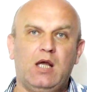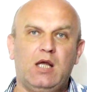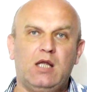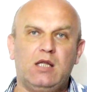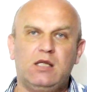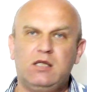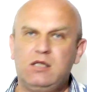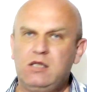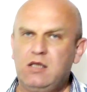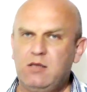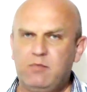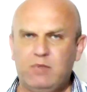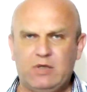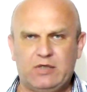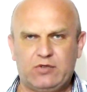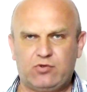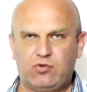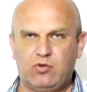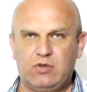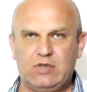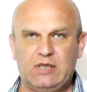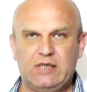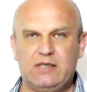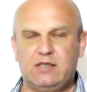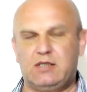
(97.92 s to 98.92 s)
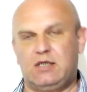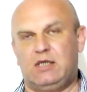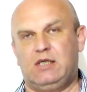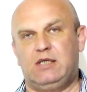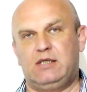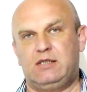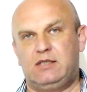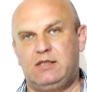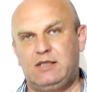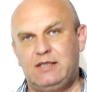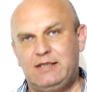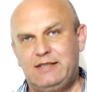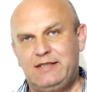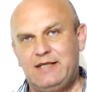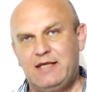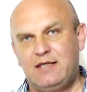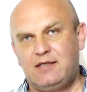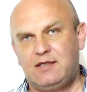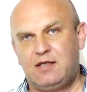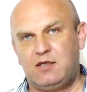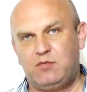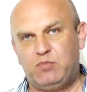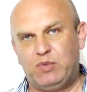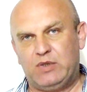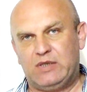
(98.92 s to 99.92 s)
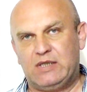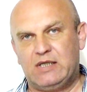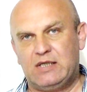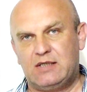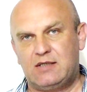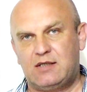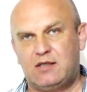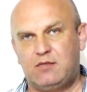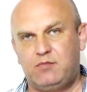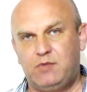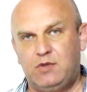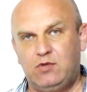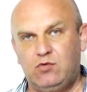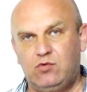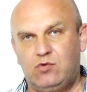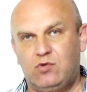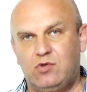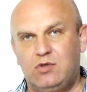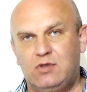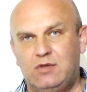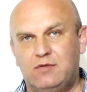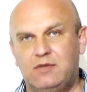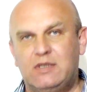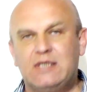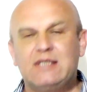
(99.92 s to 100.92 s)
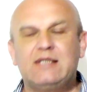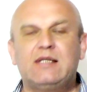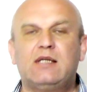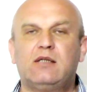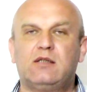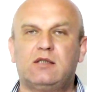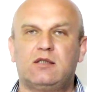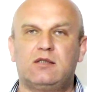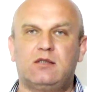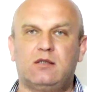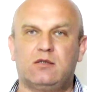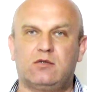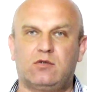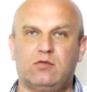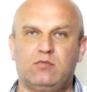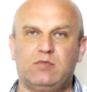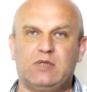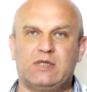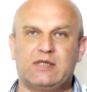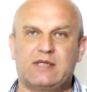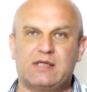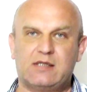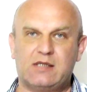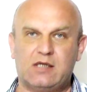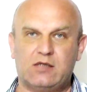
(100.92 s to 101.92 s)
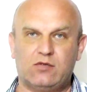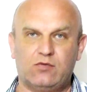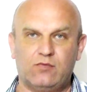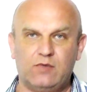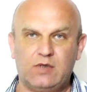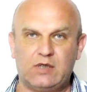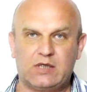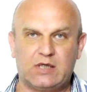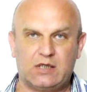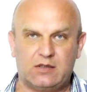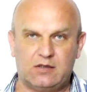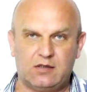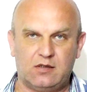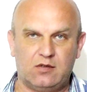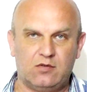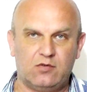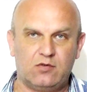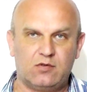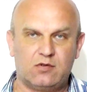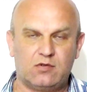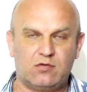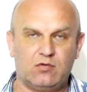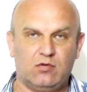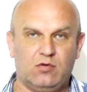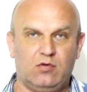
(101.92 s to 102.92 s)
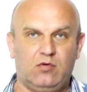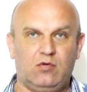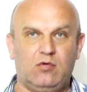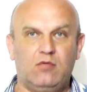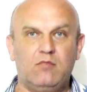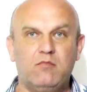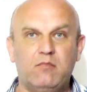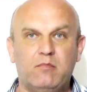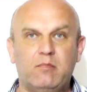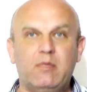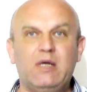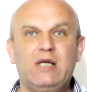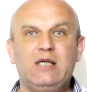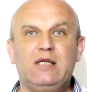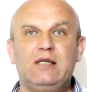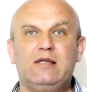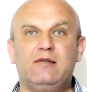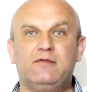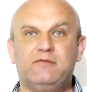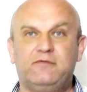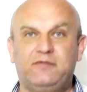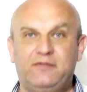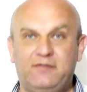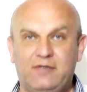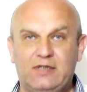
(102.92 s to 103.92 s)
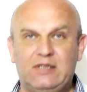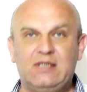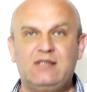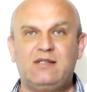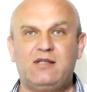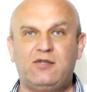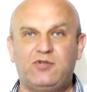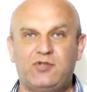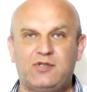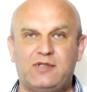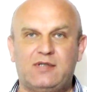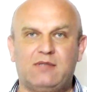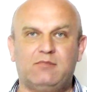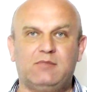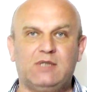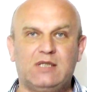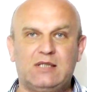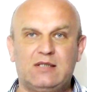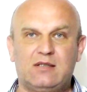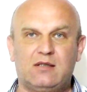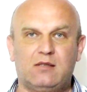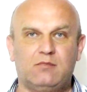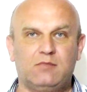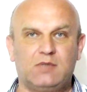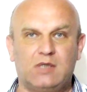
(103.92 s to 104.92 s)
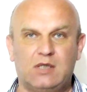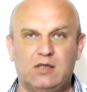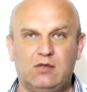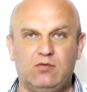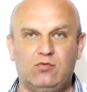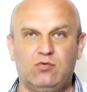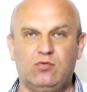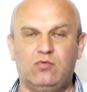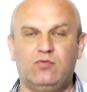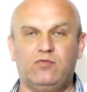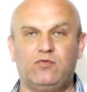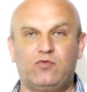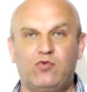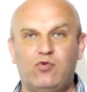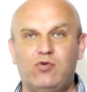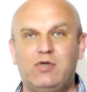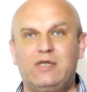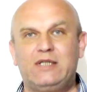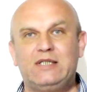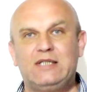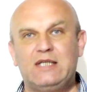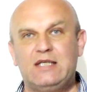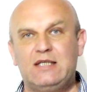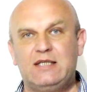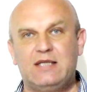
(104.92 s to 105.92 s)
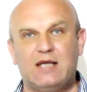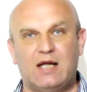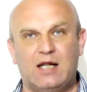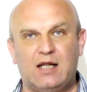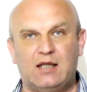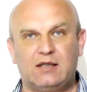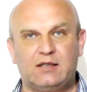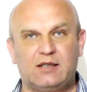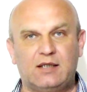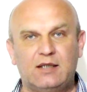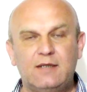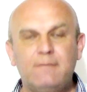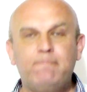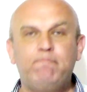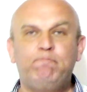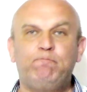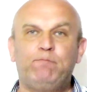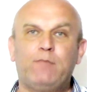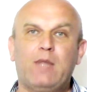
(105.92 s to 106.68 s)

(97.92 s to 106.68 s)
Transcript: небольшой длительности, 10-15 минут, но этого достаточно, чтобы рассказать увлекательную историю. Мы в 2017 году в городе Ялта